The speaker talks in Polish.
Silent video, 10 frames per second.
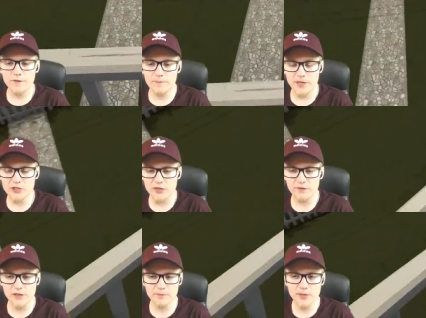wpaść na
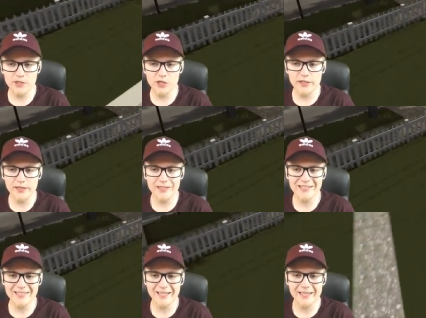fanpage'a, na
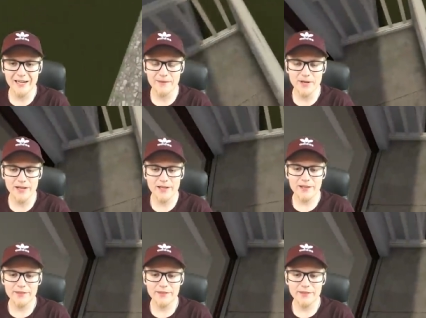Instagrama,